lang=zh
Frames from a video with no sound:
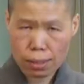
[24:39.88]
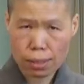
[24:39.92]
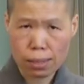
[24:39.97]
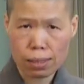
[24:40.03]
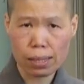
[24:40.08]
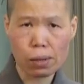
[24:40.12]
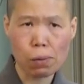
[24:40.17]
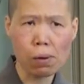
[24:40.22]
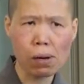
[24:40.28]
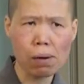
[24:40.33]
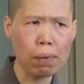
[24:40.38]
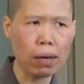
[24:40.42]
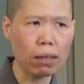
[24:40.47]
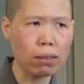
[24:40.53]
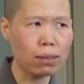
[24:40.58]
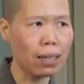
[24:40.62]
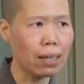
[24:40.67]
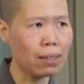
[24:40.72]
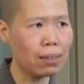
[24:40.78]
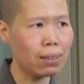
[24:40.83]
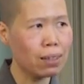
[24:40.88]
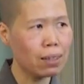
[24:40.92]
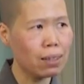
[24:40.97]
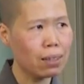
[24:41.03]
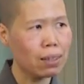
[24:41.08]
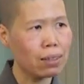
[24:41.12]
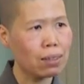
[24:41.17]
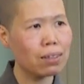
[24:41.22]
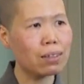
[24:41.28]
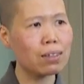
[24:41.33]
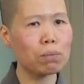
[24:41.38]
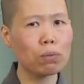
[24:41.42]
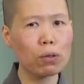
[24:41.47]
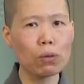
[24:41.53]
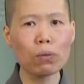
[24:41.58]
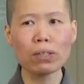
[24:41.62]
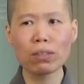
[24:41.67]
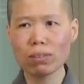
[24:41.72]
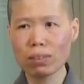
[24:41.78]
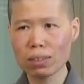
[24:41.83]
这个梁王宝忏怎么
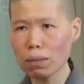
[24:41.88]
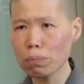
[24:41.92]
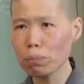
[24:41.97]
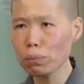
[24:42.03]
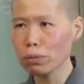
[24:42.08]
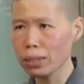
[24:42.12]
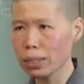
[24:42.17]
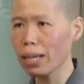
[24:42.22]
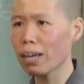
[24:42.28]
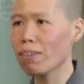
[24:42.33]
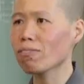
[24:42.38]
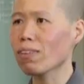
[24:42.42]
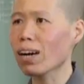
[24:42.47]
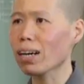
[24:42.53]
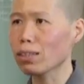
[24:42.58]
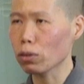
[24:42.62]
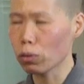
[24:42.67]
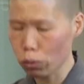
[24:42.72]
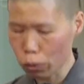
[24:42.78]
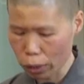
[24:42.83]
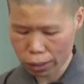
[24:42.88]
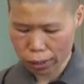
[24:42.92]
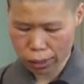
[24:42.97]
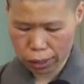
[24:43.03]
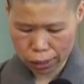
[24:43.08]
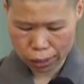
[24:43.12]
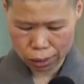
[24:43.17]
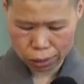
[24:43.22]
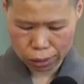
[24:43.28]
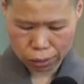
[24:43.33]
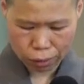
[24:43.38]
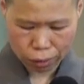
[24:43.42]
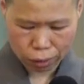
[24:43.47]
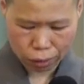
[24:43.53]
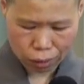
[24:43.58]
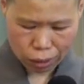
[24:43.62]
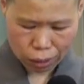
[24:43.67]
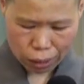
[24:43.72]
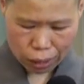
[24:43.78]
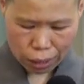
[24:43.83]
会有这部忏法的缘起？
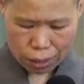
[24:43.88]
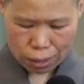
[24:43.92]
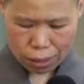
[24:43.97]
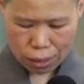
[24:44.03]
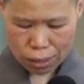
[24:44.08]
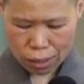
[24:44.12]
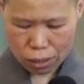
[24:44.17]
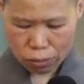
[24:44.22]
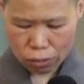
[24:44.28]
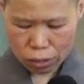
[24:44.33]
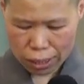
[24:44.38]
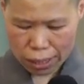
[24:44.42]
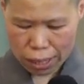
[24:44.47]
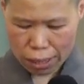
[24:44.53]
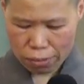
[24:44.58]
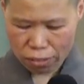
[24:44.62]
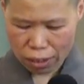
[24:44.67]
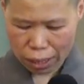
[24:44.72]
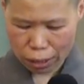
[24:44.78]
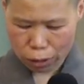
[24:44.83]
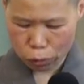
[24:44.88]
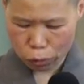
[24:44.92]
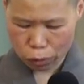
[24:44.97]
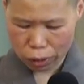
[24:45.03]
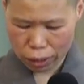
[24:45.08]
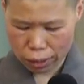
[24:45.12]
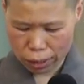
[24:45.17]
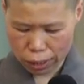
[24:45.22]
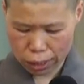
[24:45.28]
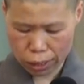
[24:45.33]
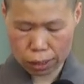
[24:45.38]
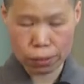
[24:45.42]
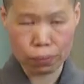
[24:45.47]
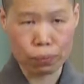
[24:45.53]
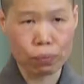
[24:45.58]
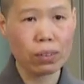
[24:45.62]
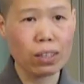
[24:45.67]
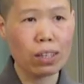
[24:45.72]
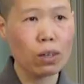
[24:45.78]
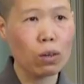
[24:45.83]
哦，那这部忏法的缘起，
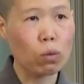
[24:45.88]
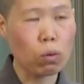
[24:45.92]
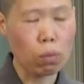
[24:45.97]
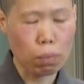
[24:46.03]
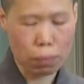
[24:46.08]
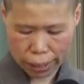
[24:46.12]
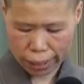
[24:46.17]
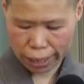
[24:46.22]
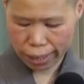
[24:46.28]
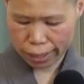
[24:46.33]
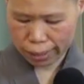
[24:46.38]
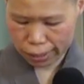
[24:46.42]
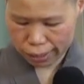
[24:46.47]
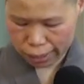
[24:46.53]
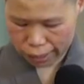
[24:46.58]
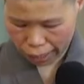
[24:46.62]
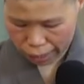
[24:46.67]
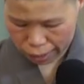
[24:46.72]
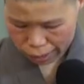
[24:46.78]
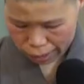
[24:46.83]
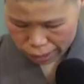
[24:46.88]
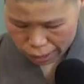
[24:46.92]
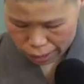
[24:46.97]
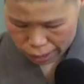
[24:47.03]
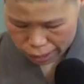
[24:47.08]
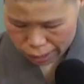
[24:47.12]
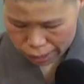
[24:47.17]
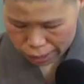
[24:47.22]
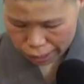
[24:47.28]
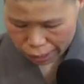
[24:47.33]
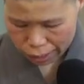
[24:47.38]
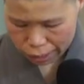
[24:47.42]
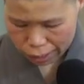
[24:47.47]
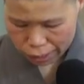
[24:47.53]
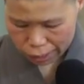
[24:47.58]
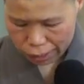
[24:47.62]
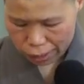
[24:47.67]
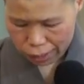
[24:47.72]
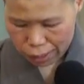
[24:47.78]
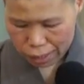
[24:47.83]
我们看一下第十三
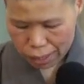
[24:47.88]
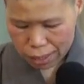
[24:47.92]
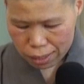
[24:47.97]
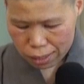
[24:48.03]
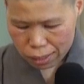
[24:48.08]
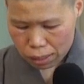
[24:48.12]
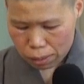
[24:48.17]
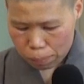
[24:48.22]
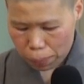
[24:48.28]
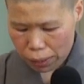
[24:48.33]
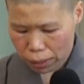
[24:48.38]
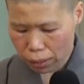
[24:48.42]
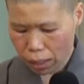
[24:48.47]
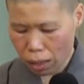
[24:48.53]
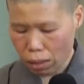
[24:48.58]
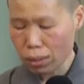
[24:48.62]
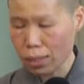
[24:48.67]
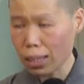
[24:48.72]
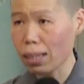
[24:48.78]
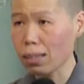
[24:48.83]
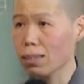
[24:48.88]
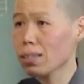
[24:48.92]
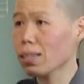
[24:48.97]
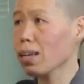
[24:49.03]
页《慈悲道场